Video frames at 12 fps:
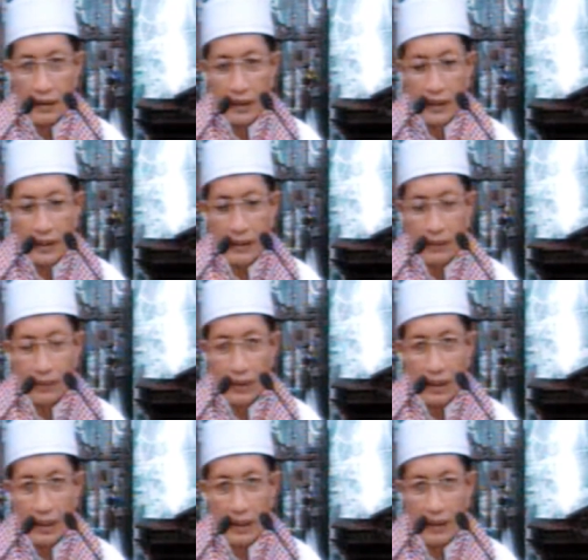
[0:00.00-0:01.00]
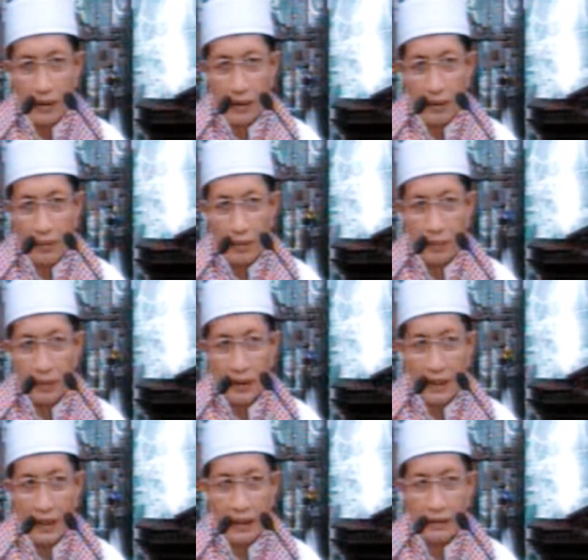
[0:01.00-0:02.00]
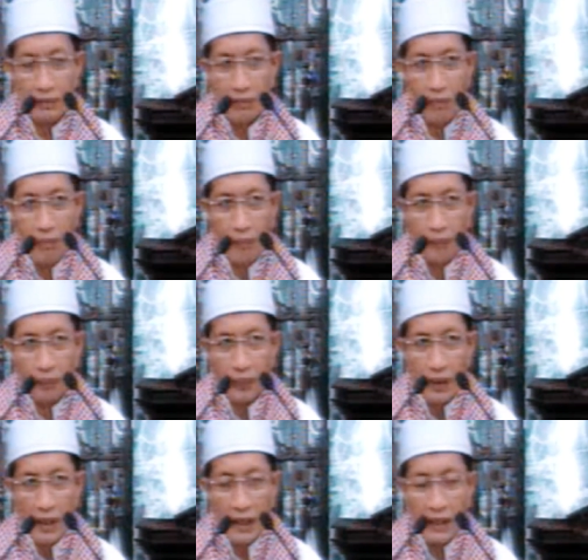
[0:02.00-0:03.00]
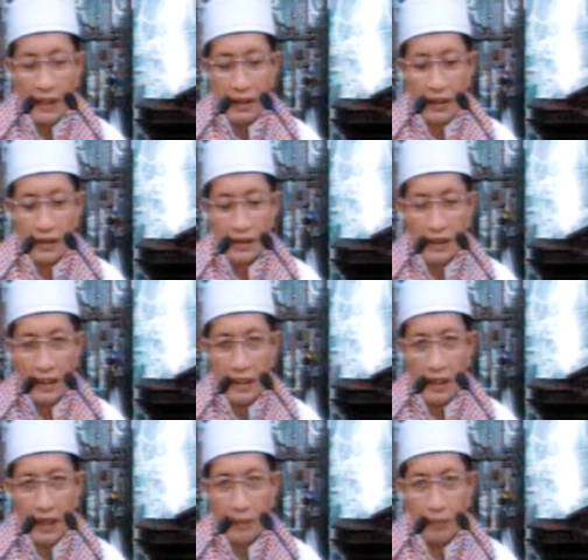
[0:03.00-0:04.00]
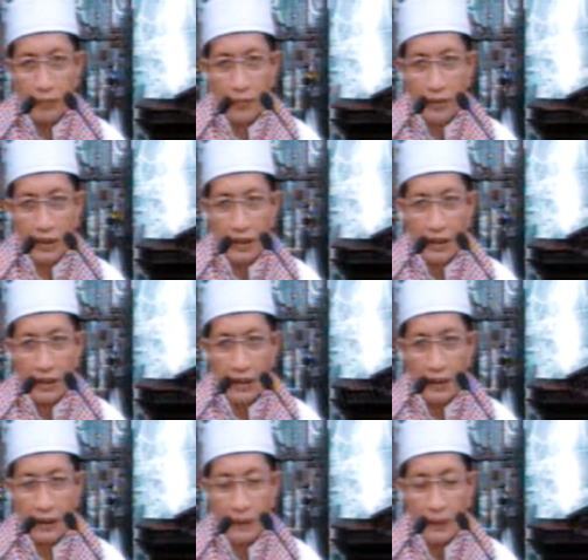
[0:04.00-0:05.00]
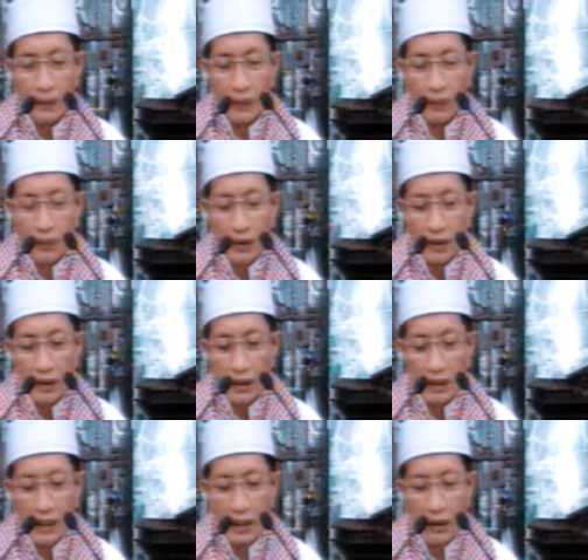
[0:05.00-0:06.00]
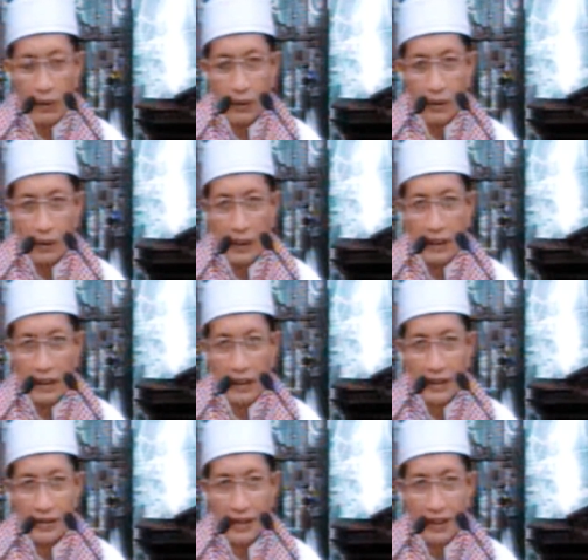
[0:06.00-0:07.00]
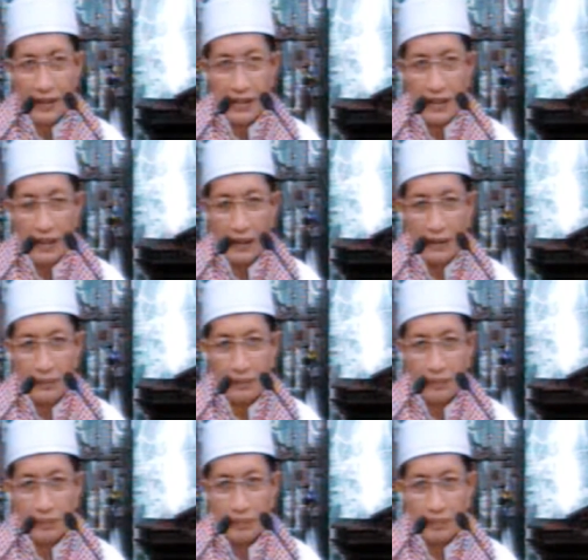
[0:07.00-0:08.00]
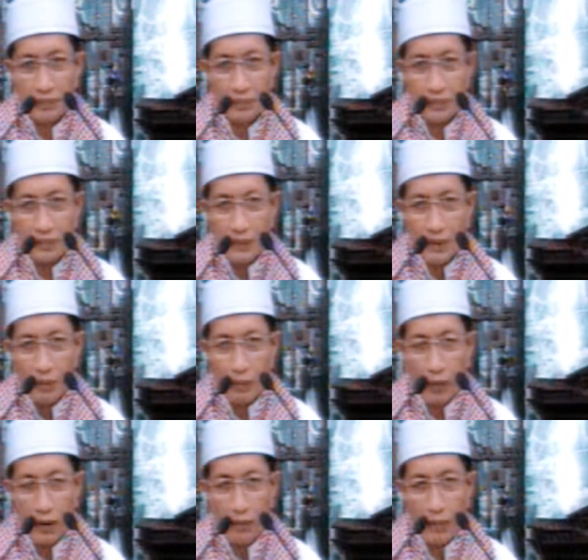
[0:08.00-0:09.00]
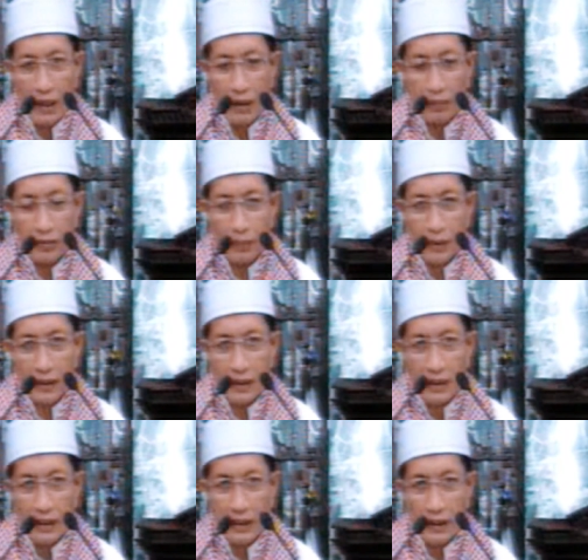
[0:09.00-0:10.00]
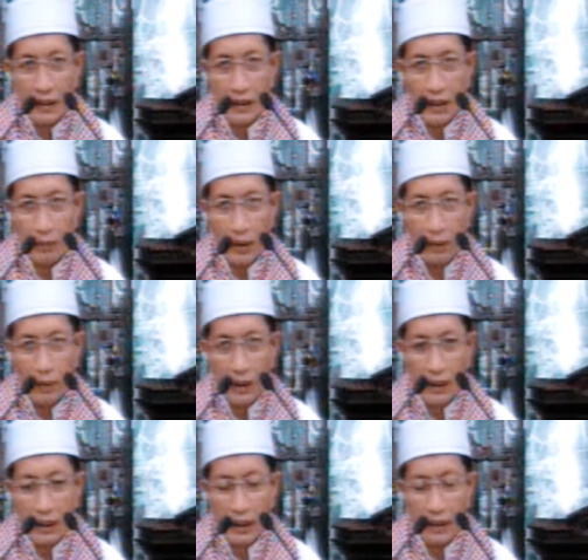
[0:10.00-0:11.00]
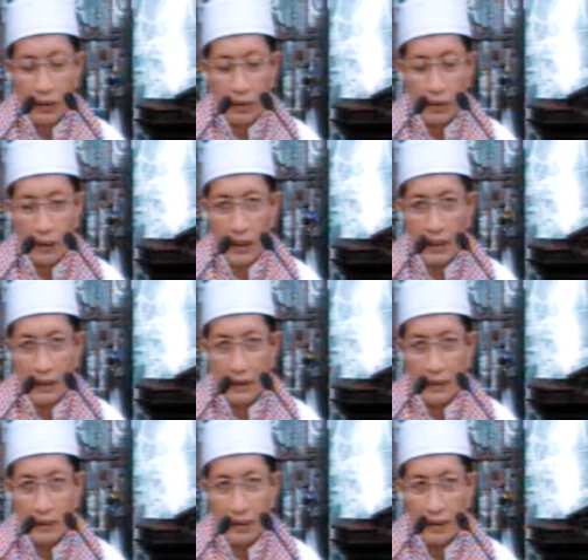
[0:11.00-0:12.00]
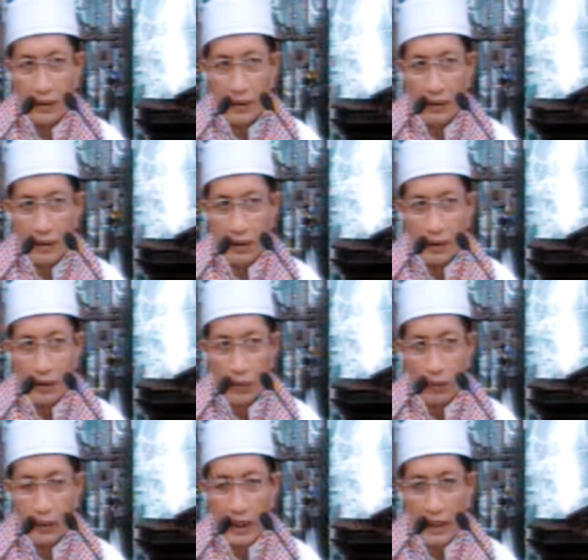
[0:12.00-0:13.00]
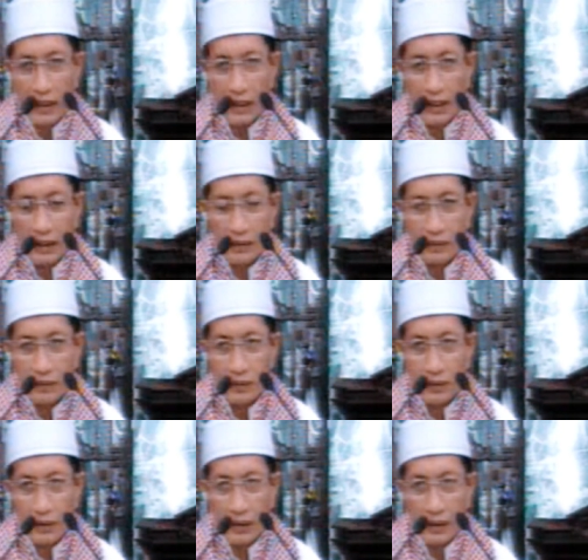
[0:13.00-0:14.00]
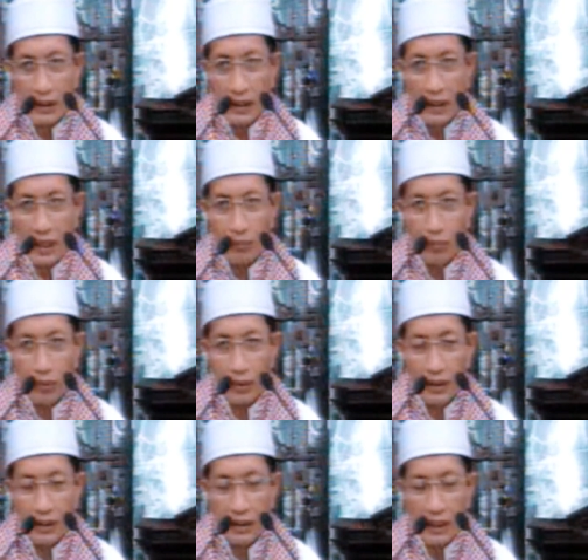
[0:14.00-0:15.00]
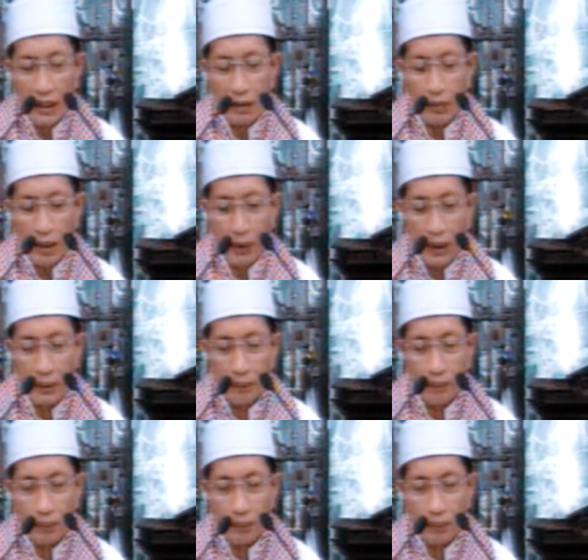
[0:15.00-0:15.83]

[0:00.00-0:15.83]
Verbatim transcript: Nah ini juga berbeda. Hadas kecil dalam fikih ialah kotoran yang kecil-kecil. Mohon maaf seperti kita mengeluarkan kotoran udara dari lambung kita ke bawah.